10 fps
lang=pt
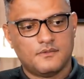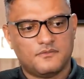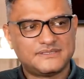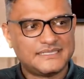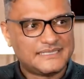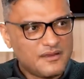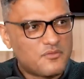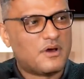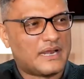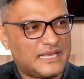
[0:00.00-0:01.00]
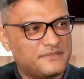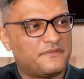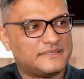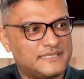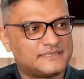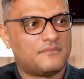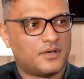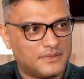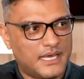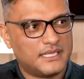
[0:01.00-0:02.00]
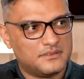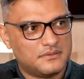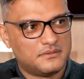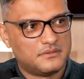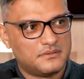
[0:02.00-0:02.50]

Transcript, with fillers: você tem coragem de fazer essa maldade?